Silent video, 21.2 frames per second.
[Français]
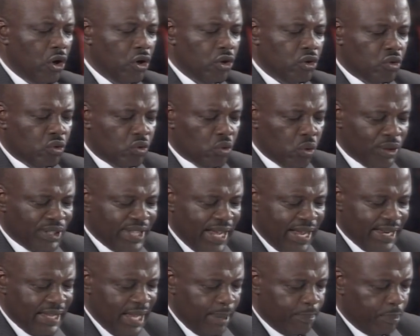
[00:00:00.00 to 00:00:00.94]
Tout en
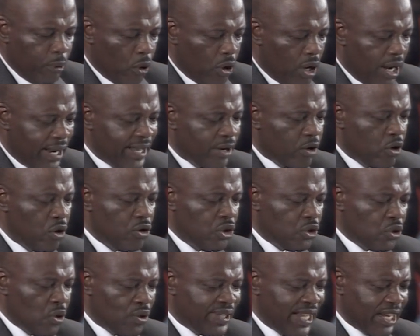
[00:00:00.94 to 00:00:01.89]
déplorant les
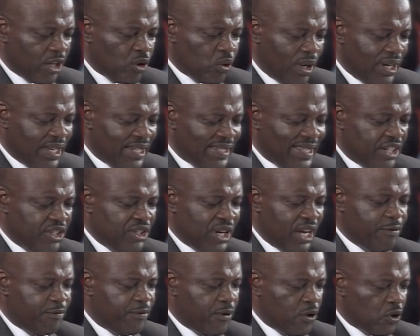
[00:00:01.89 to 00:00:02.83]
conditions actuelles des agents et
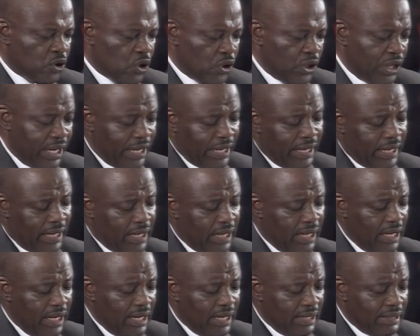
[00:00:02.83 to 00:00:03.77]
fonctionnaires
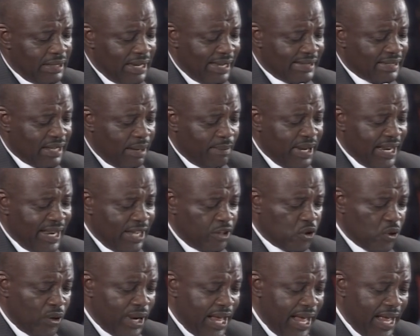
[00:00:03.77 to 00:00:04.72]
de l'Assemblée
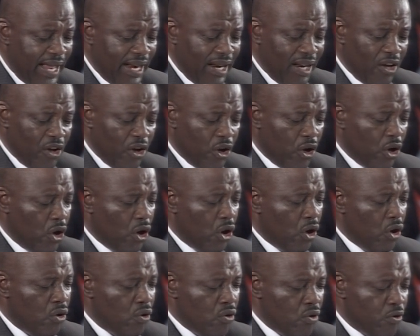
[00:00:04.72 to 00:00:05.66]
nationale,
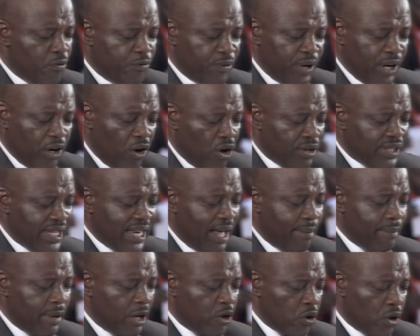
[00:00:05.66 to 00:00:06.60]
nous ferons de
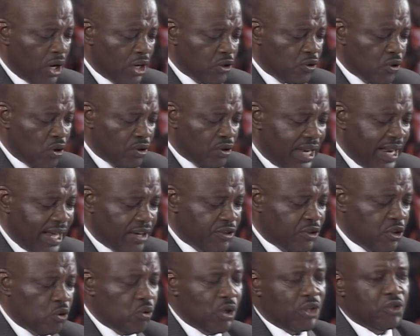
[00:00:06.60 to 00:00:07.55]
l'amélioration de
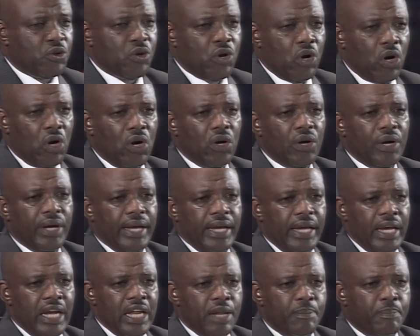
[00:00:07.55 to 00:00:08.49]
situation
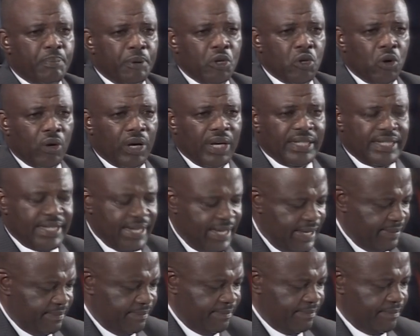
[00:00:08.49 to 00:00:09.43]
une priorité.
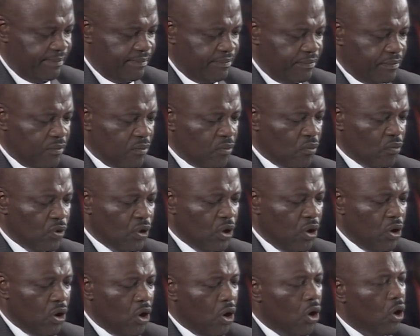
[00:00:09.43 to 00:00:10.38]

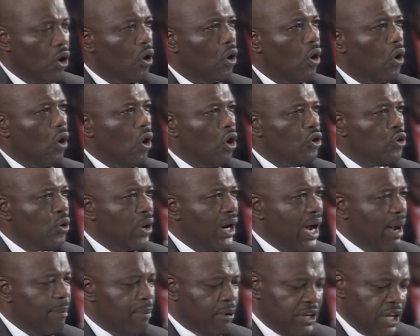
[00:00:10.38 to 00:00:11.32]

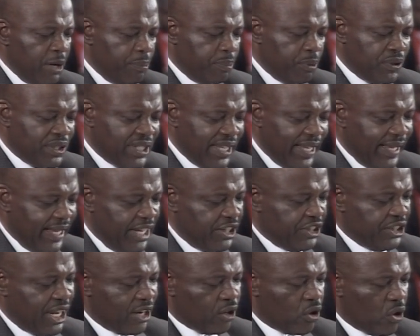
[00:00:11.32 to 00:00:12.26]
Honorables députés et
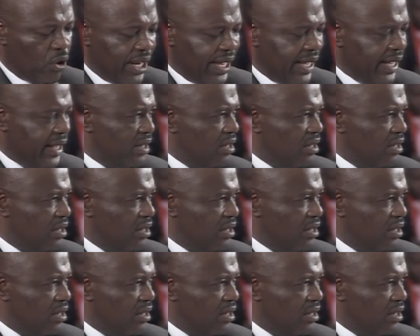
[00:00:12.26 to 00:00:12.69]
chers collègues,